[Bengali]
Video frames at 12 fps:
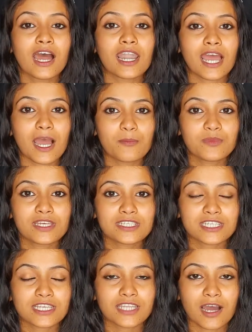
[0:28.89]
আর আমি
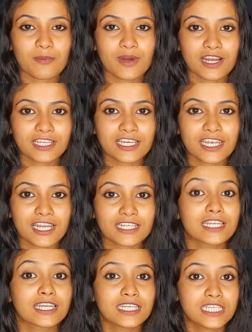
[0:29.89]
আজকে ধামাকাদার
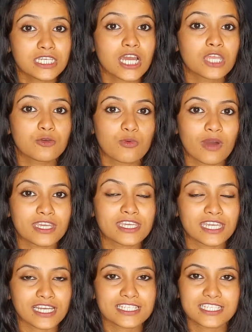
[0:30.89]
একটা ডিআইওয়াই
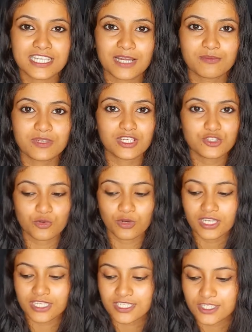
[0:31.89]
হেয়ার সিরাম নিয়ে
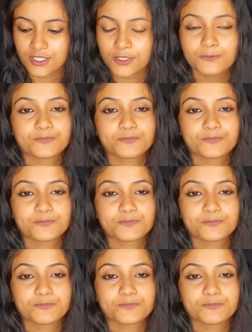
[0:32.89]
চলে এসেছি